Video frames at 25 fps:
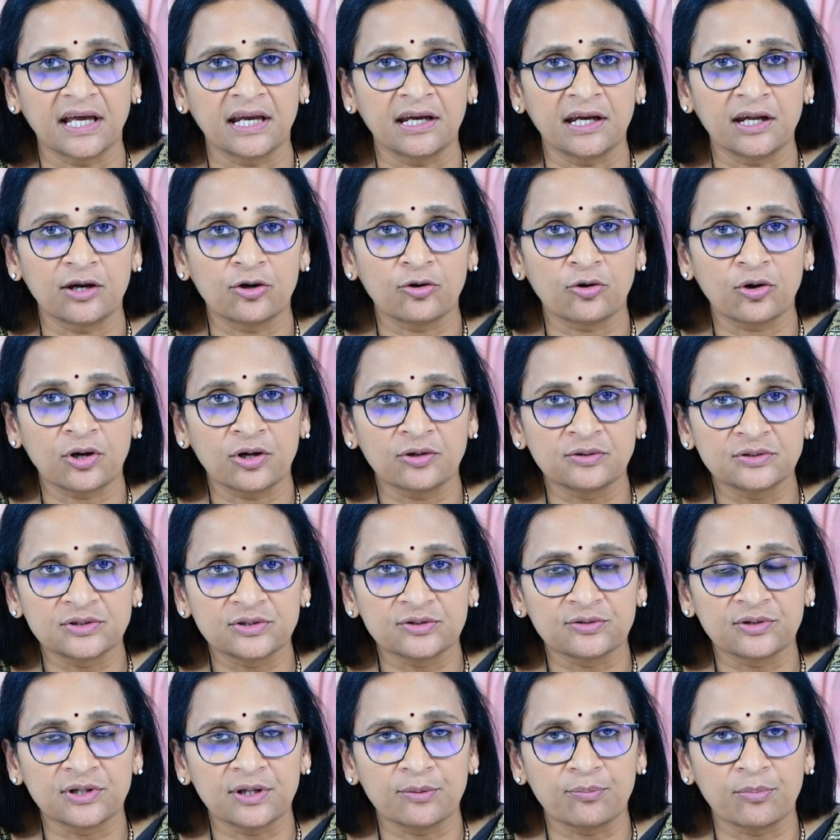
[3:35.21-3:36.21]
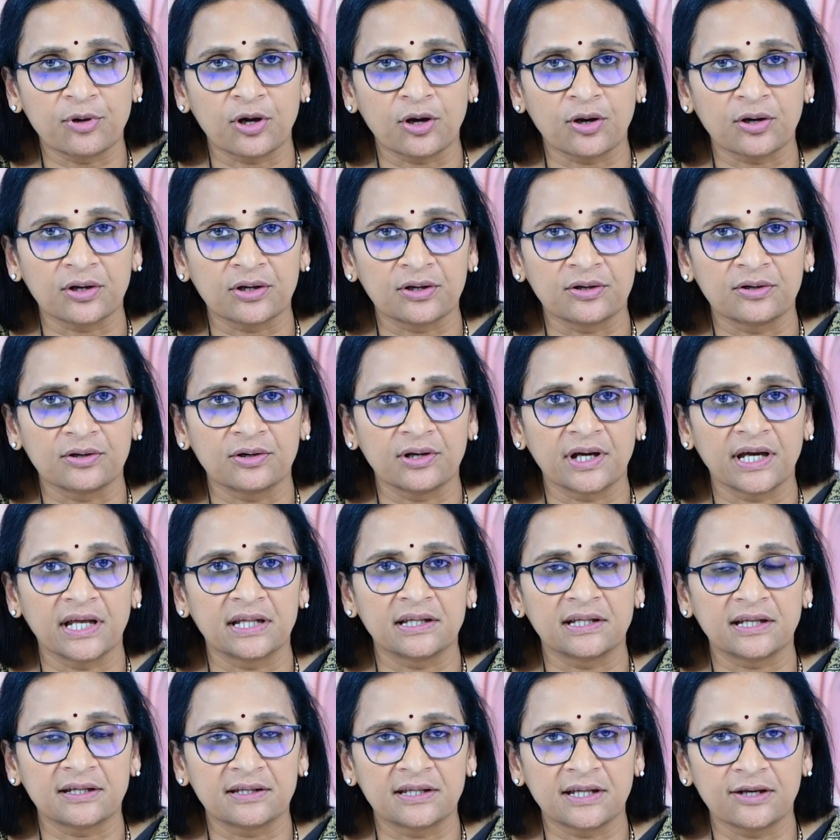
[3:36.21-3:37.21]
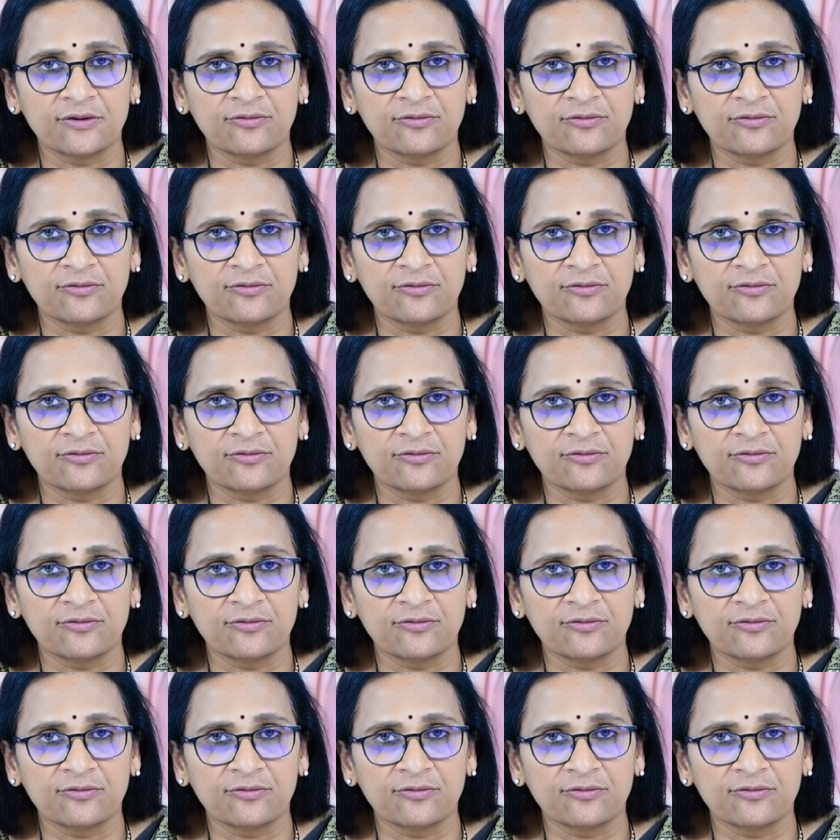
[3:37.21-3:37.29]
ఎన్ని రోజుల నుంచి ఉంది బ్లాక్ ఎంత